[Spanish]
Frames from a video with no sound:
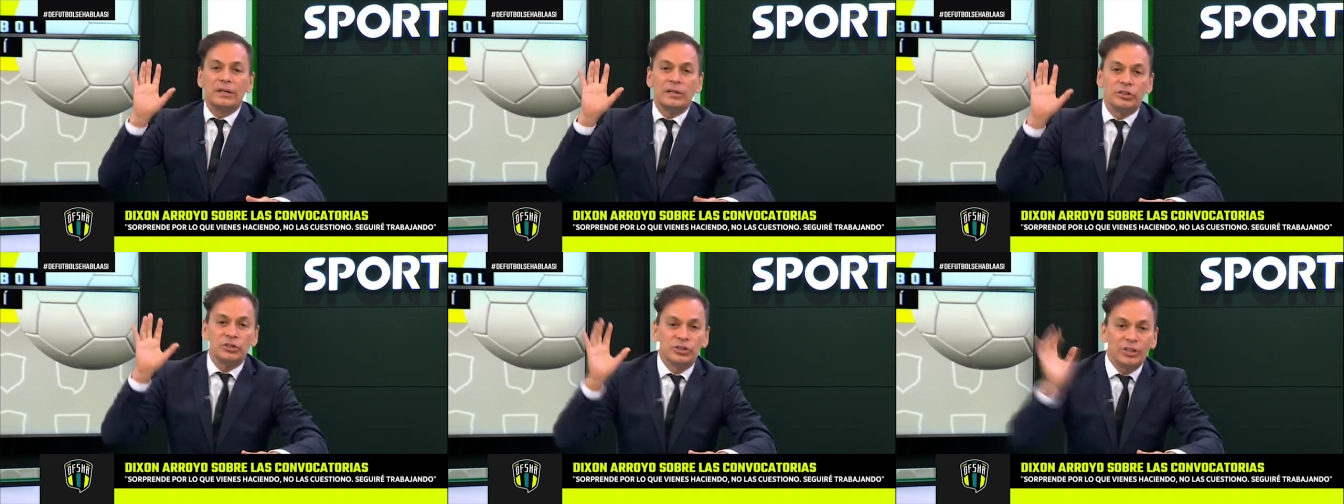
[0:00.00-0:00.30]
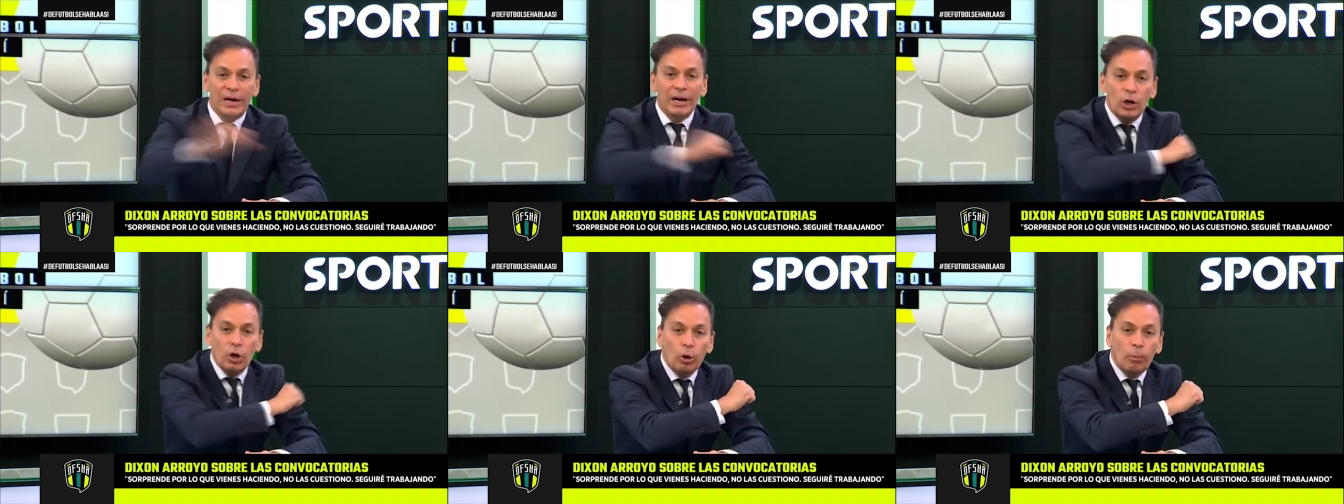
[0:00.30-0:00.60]

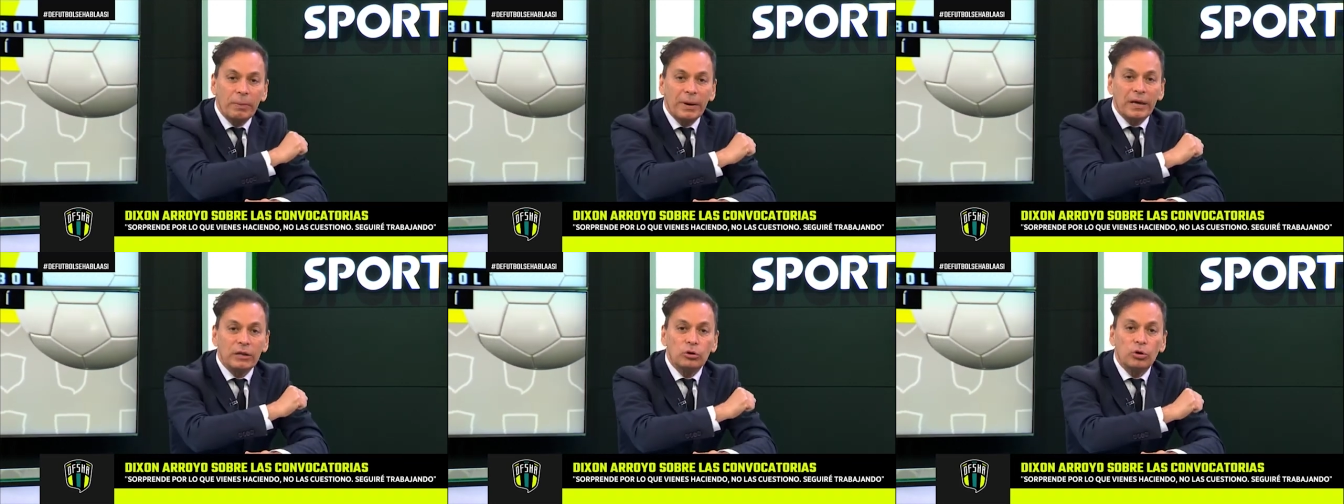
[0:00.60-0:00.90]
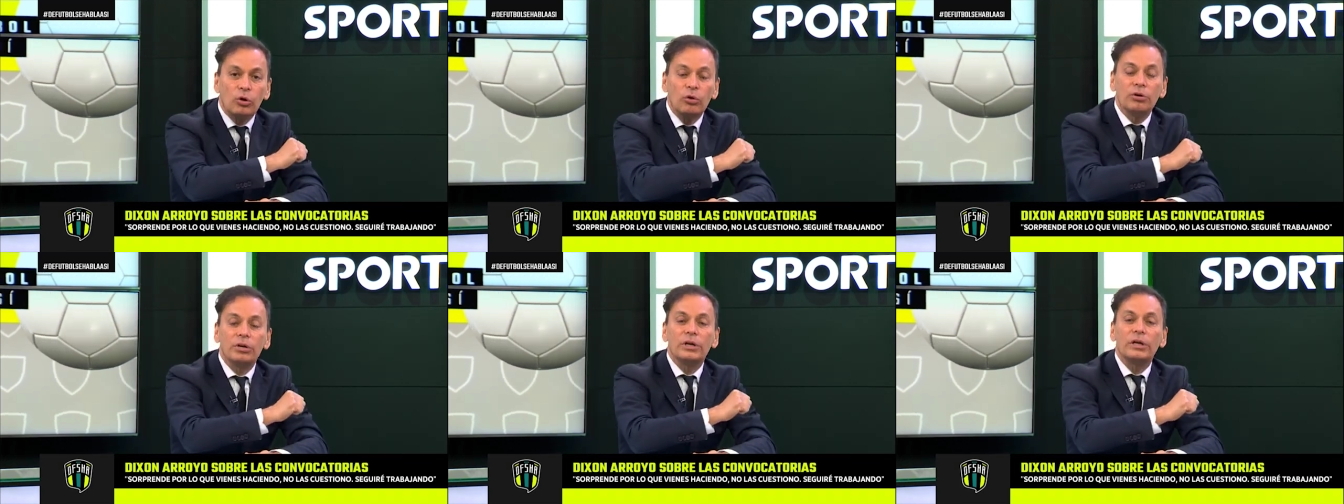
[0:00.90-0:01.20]
Llega el
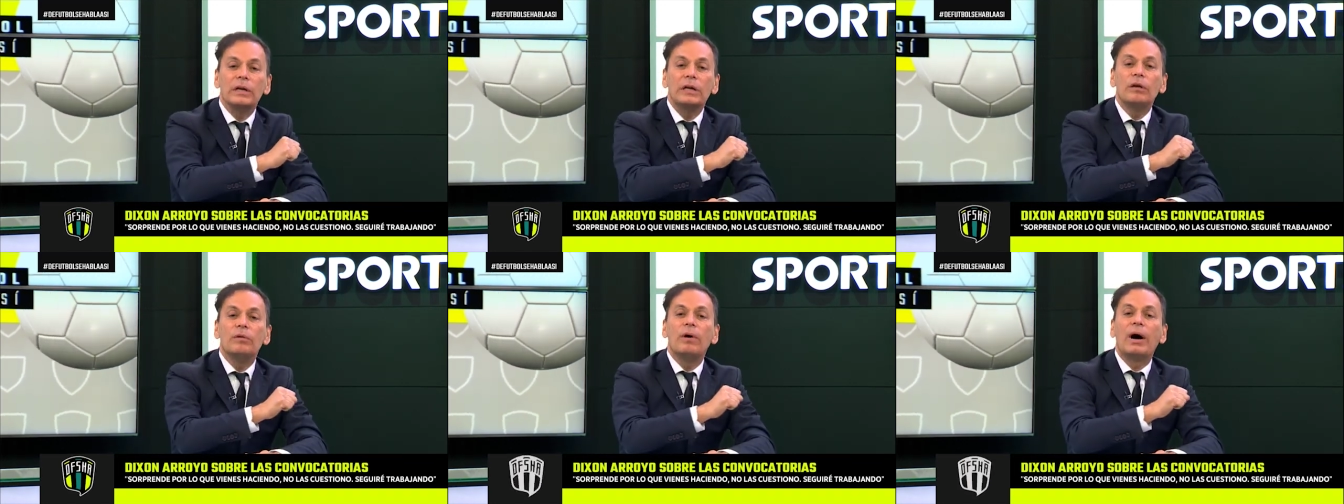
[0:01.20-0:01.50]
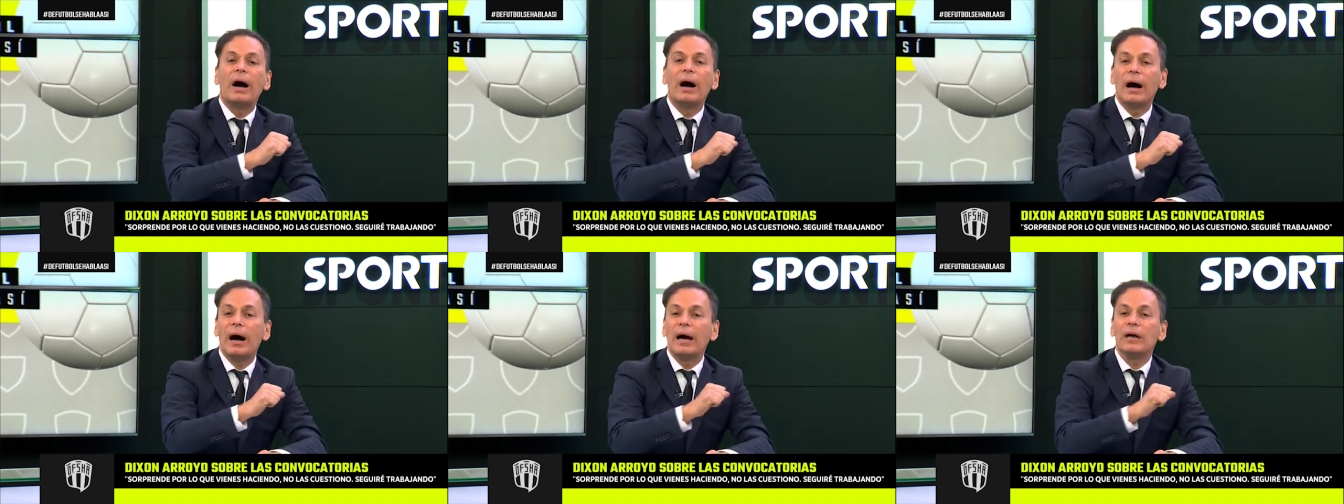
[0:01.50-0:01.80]
objeto y
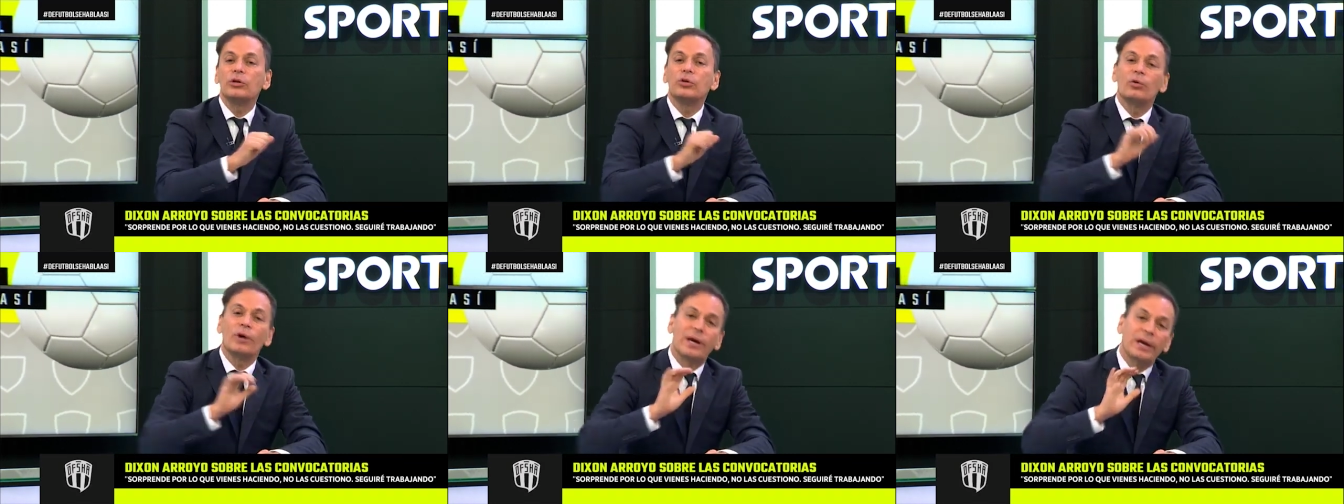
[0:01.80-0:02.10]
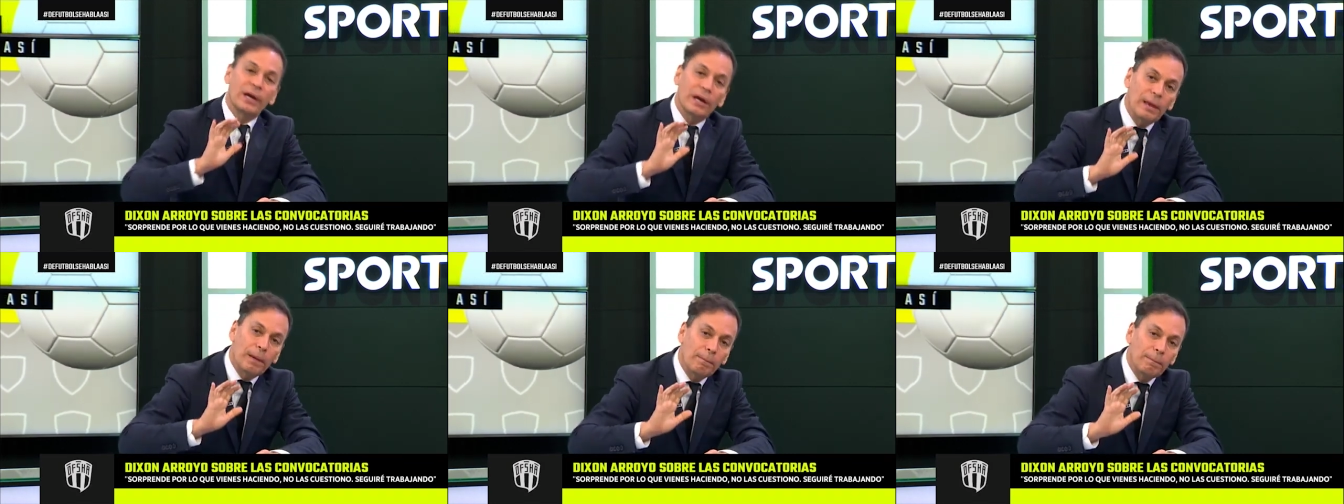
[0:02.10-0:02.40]
va a ayudar
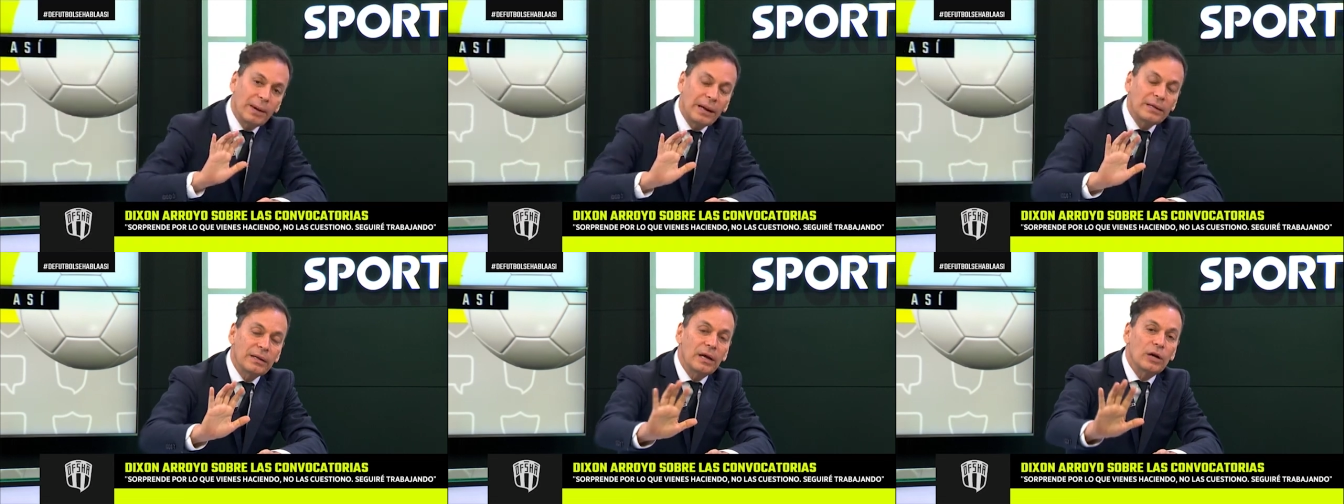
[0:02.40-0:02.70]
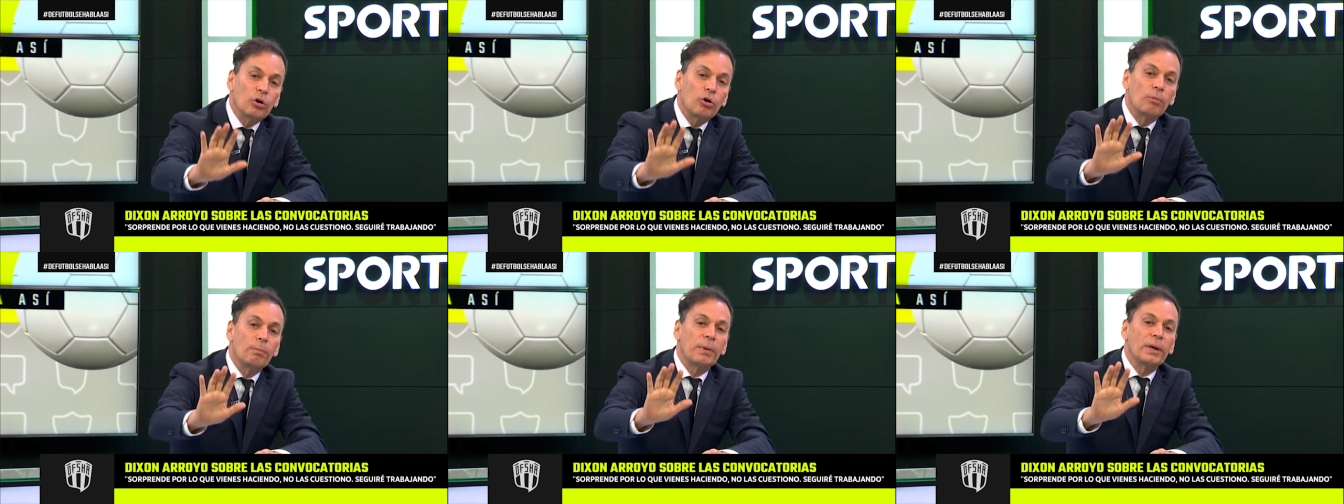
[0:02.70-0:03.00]
a la espalda del
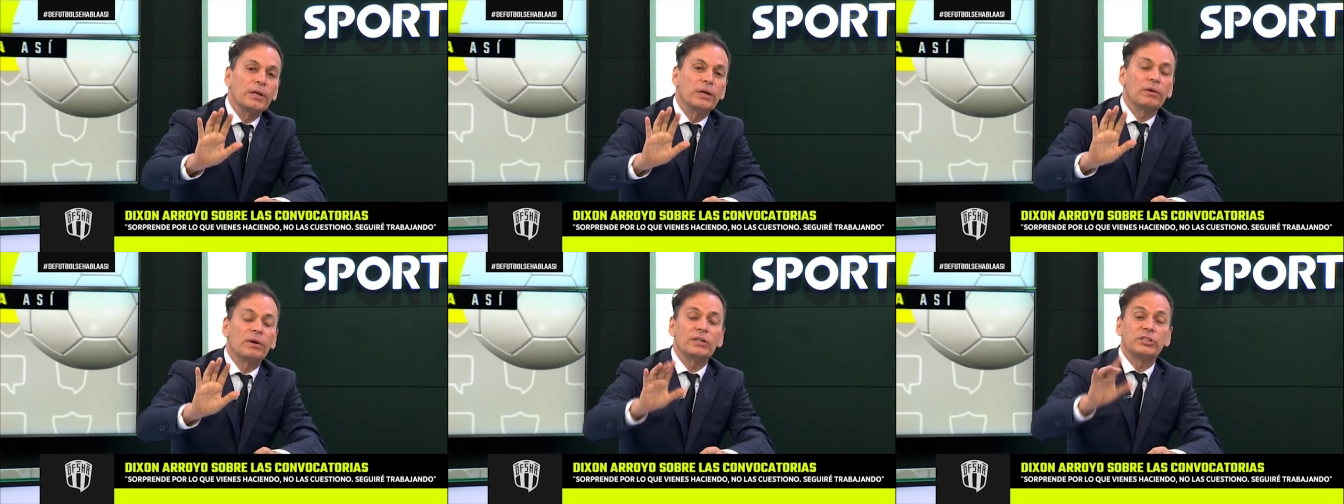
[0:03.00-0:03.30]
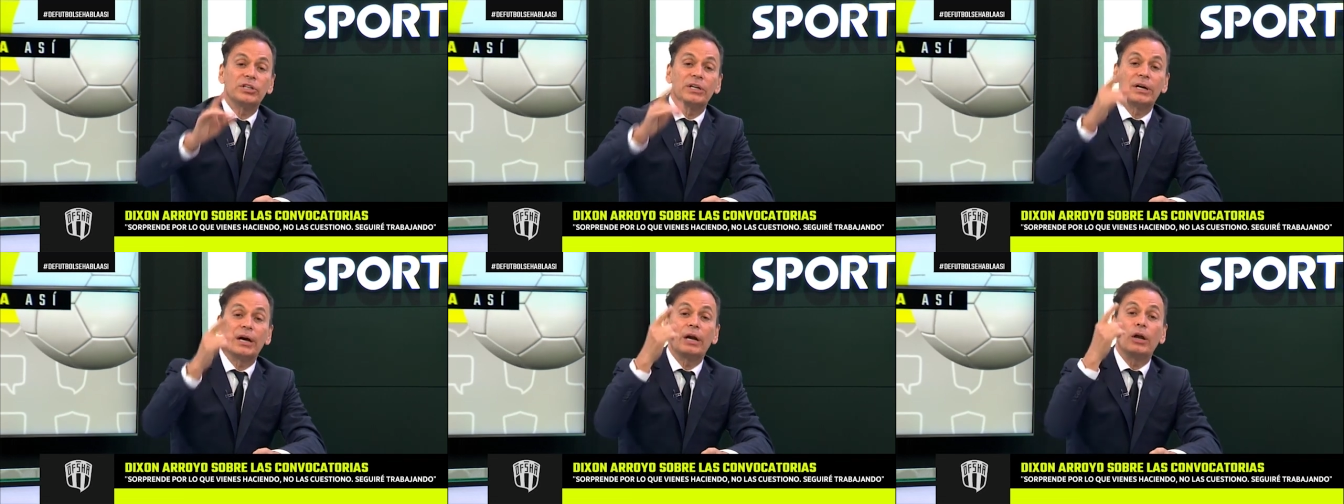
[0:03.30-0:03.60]
compañero a
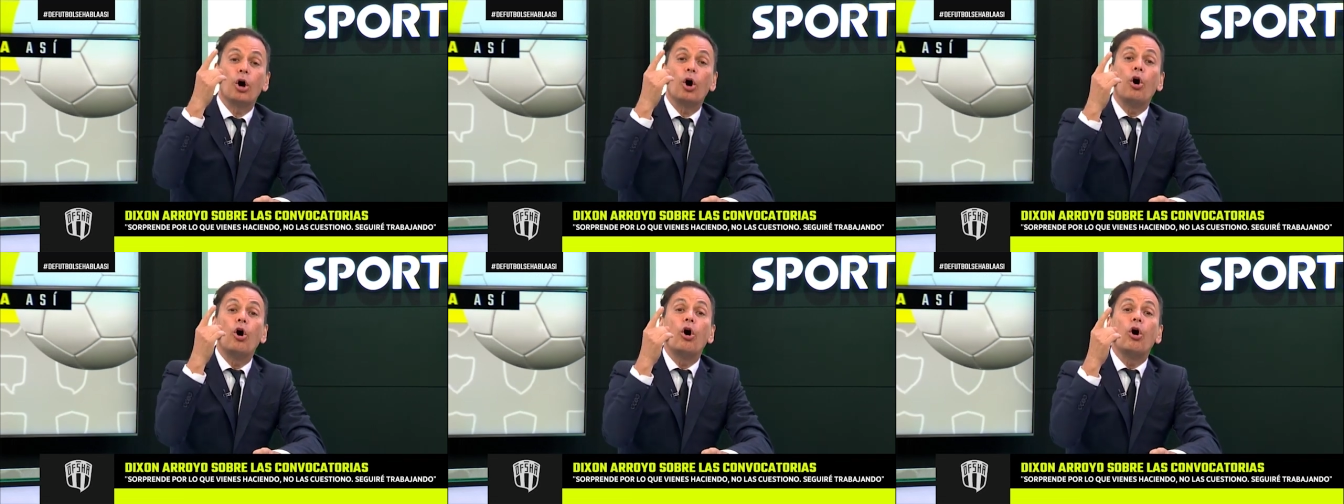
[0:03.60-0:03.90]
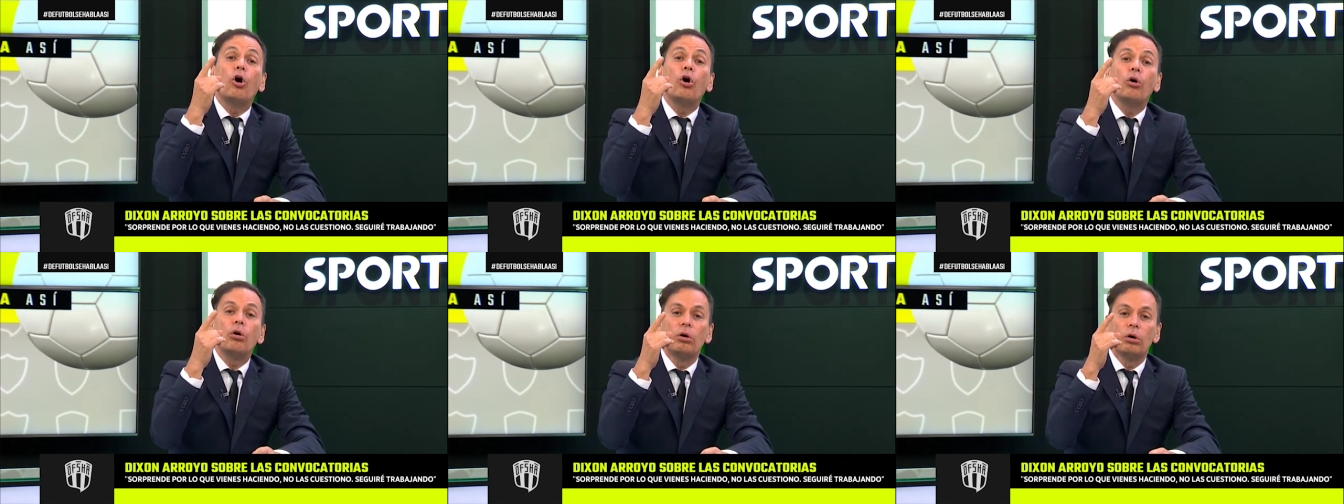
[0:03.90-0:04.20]
achicar
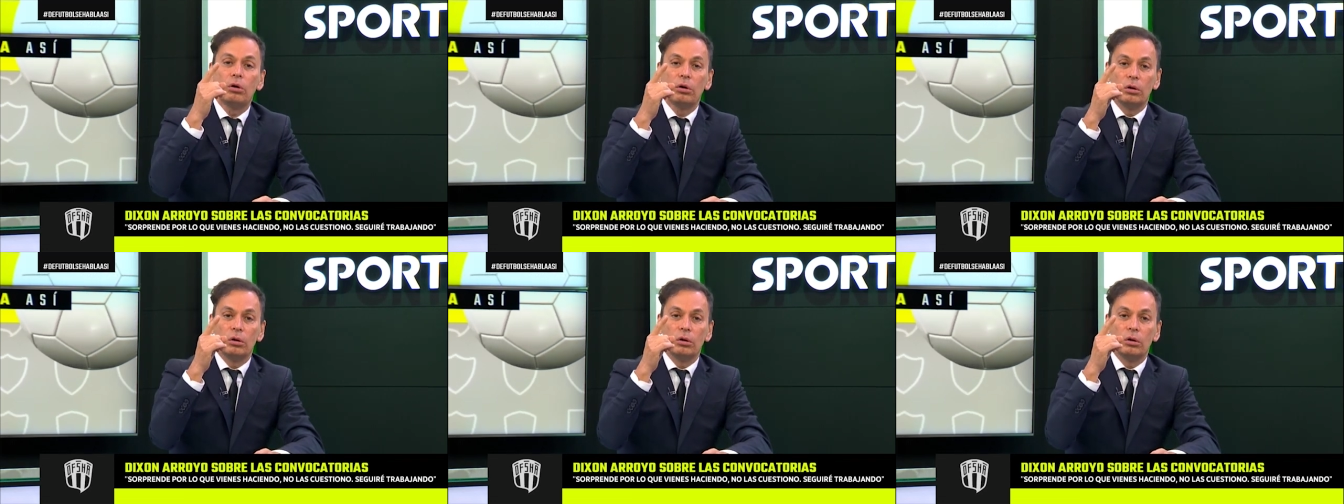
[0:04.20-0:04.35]
o